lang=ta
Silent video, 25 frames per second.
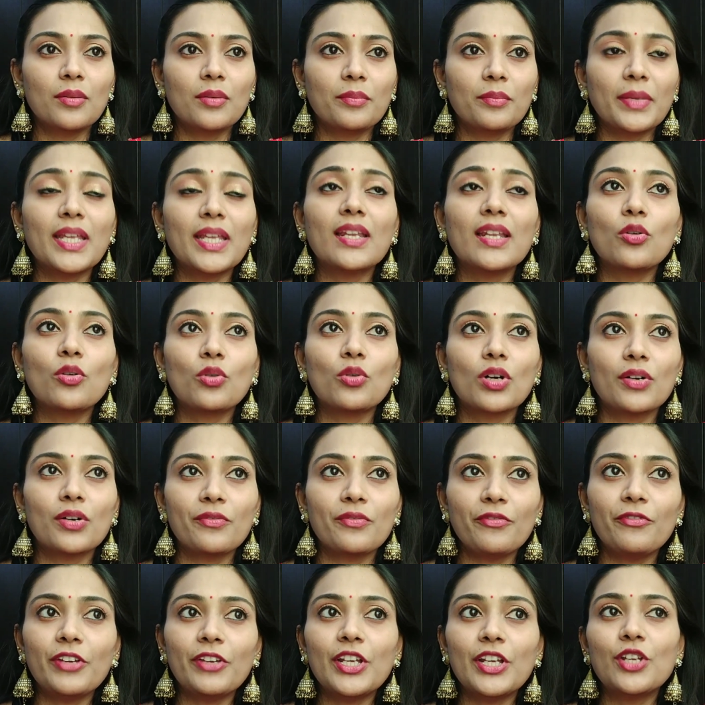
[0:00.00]
மீனா உங்கள்
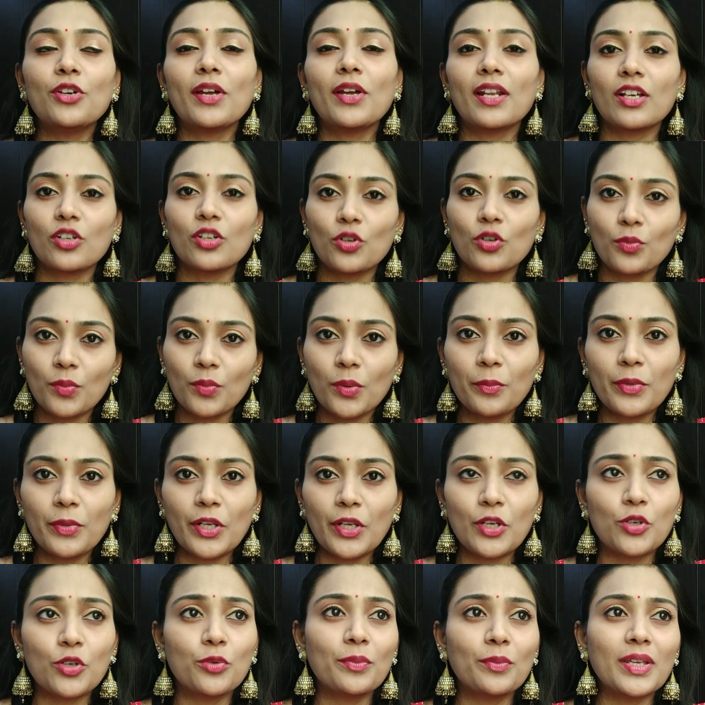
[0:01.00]
வீடியோ எனக்கு ரொம்ப
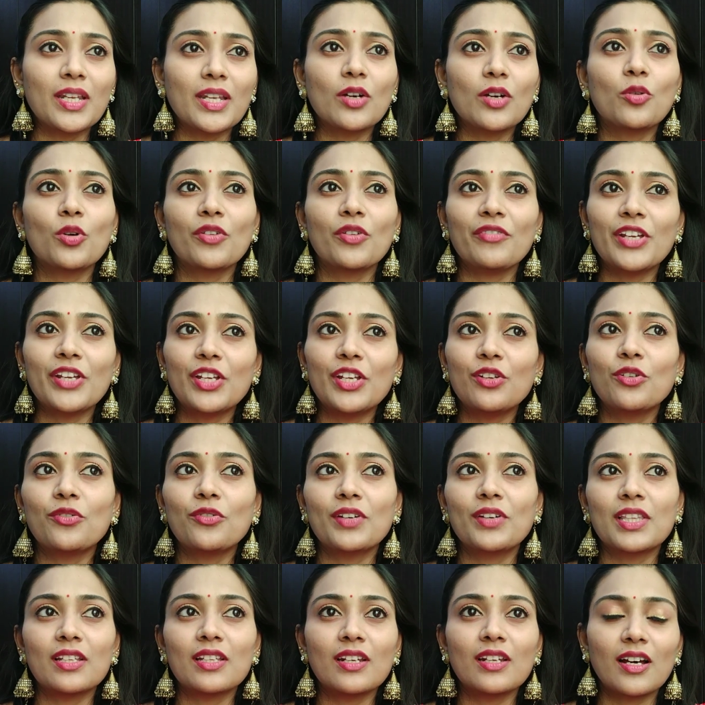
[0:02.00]
பிடிக்கும் மீனா உங்கள் வீடியோ
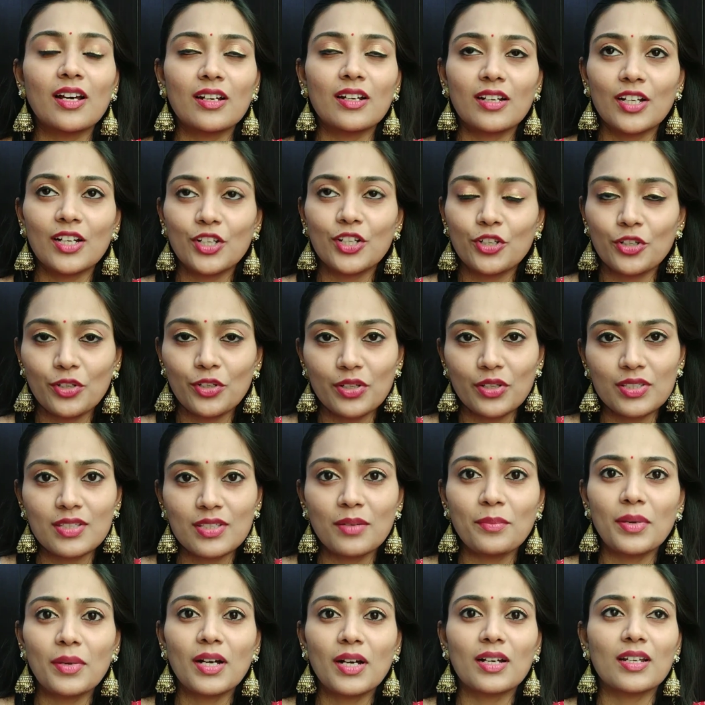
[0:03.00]
வந்து நான்
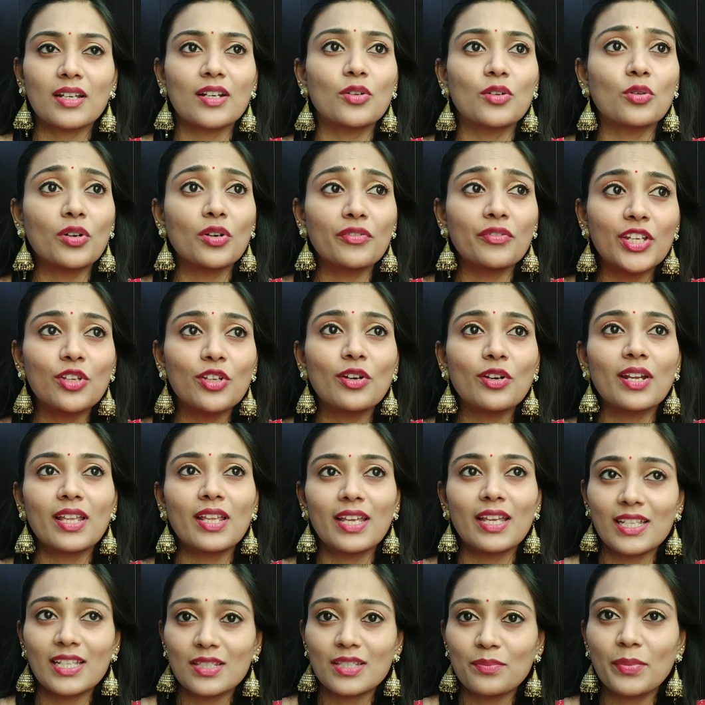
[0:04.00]
கண்டினியூஸாக பார்க்குறேன் உங்க வீடியோ
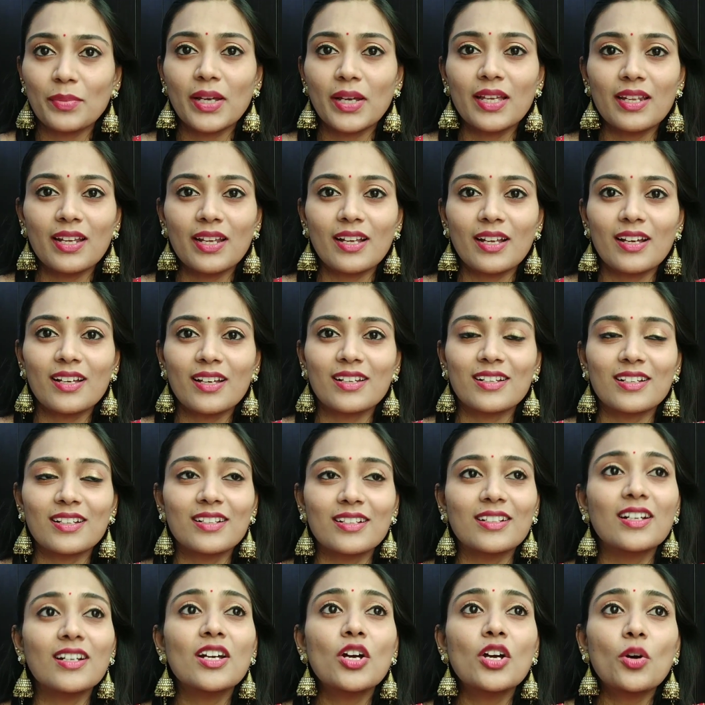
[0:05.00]
எனக்கு இன்ஸ்பைரிங்கா
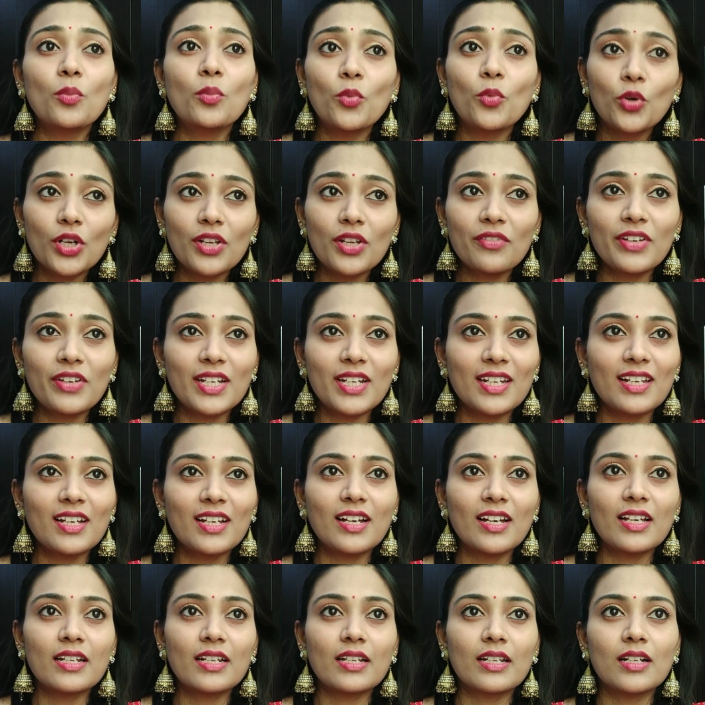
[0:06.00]
இருக்குது
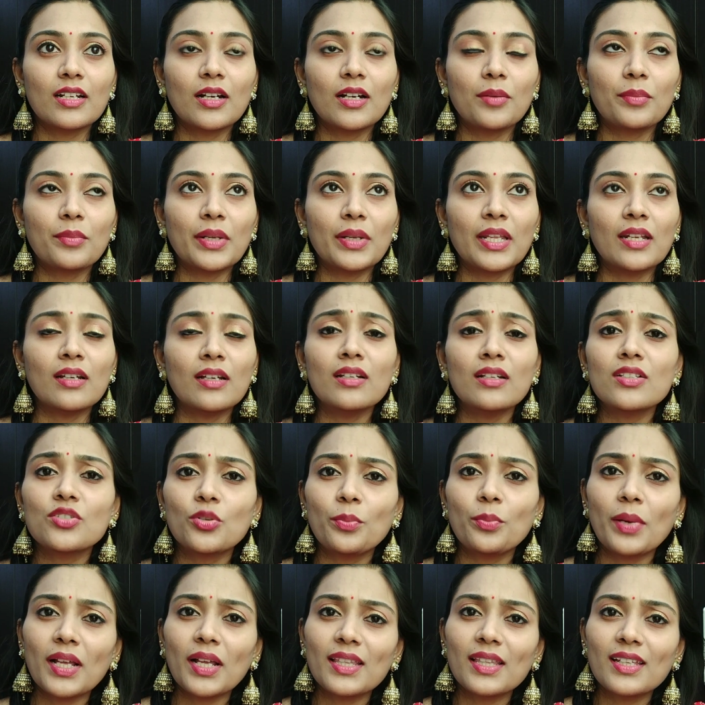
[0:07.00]
மோட்டிவேட்டிங்காக இருக்குது அப்படின்னு ஸோ
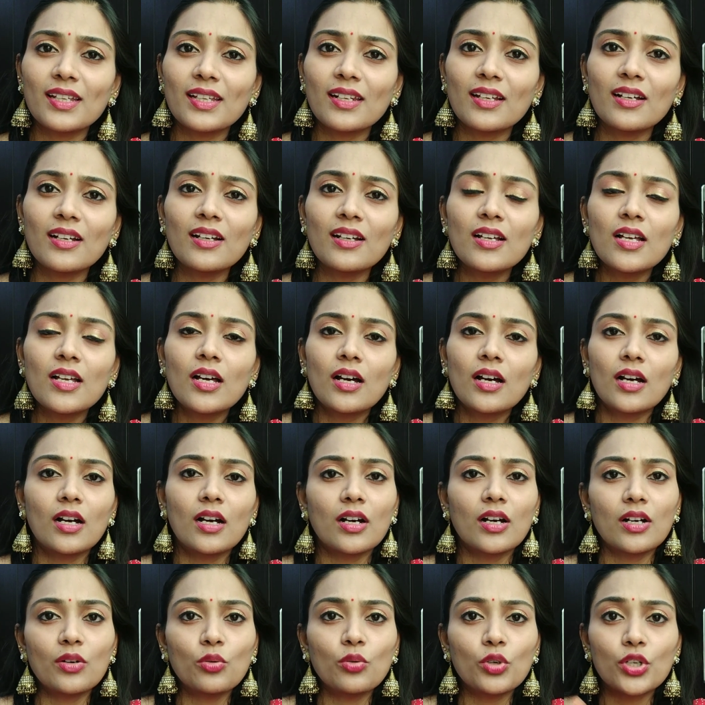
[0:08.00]
பாத்தீங்கன்னா
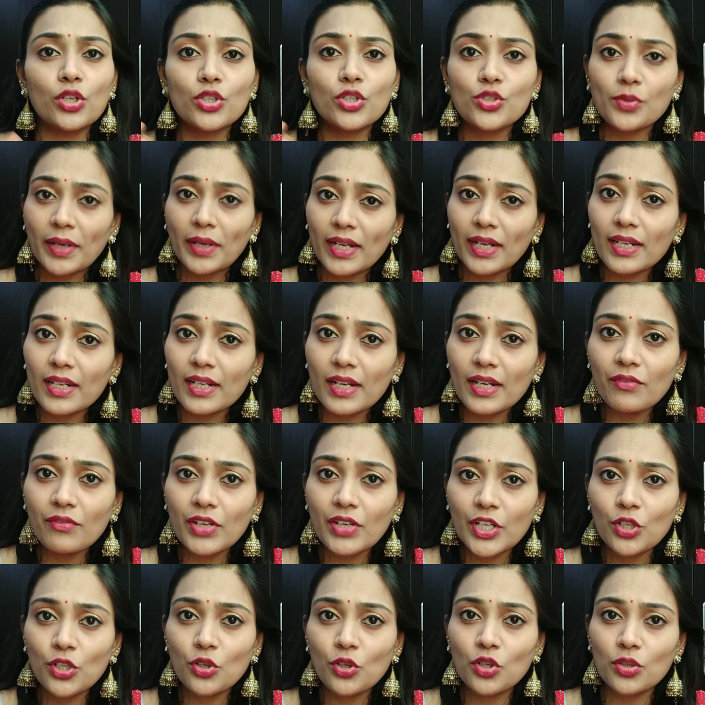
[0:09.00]
ஒரு ஜுவல்லரி
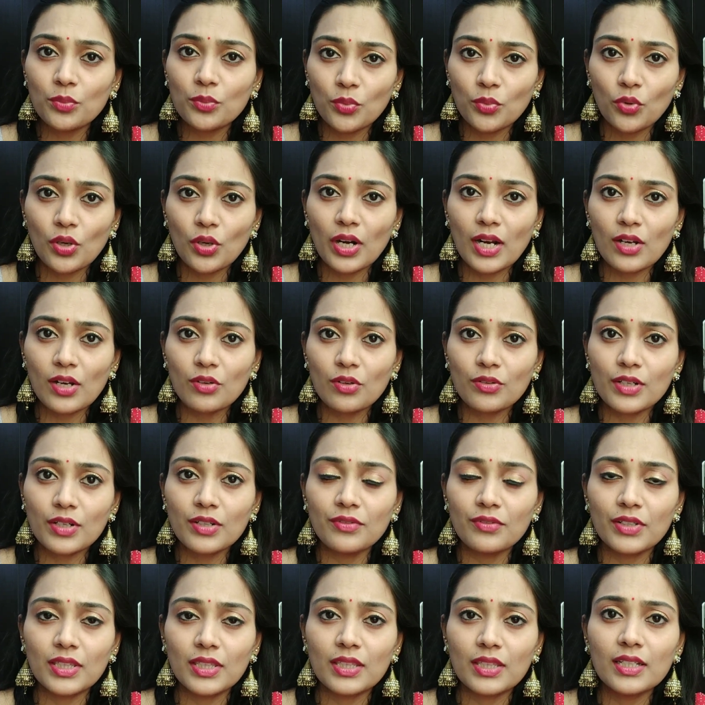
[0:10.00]
வீடியோக்கு போகிற அளவுக்கு
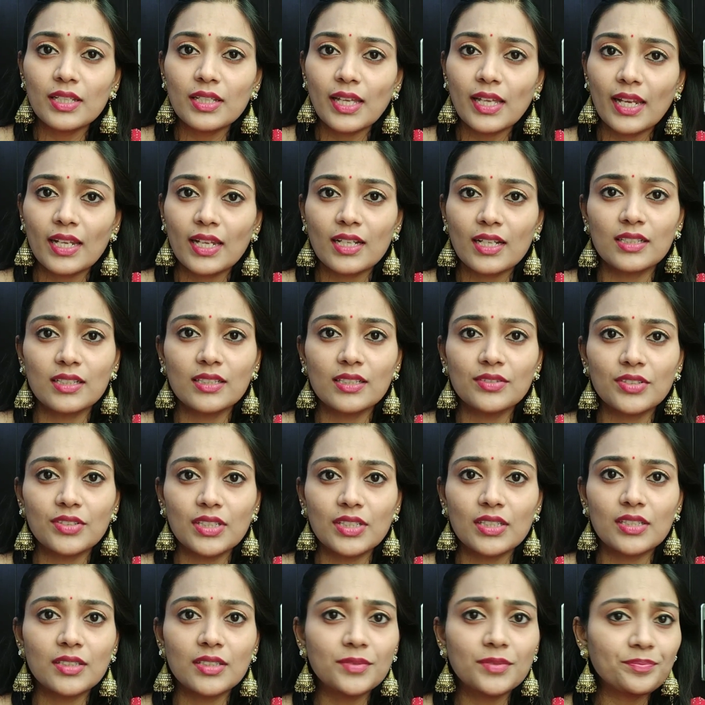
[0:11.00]
வந்து எனக்கு
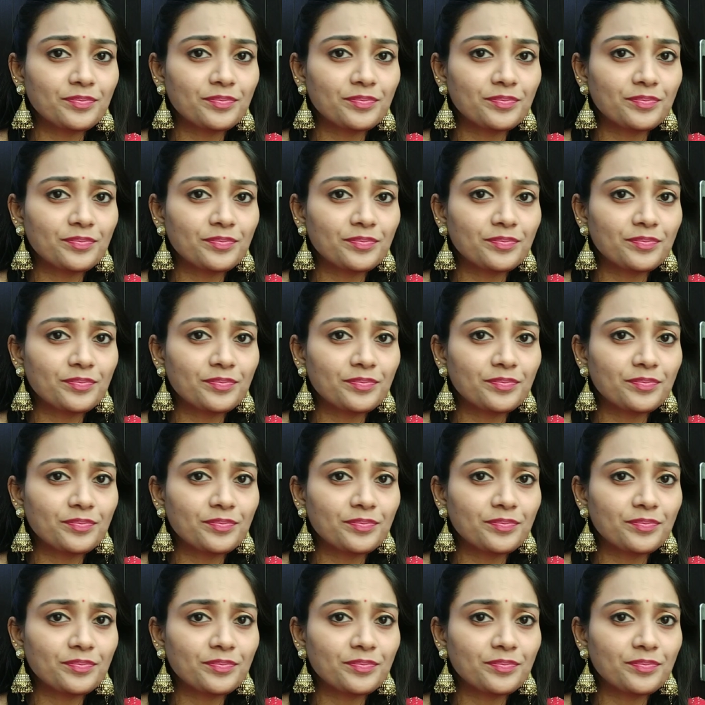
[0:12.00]
வந்து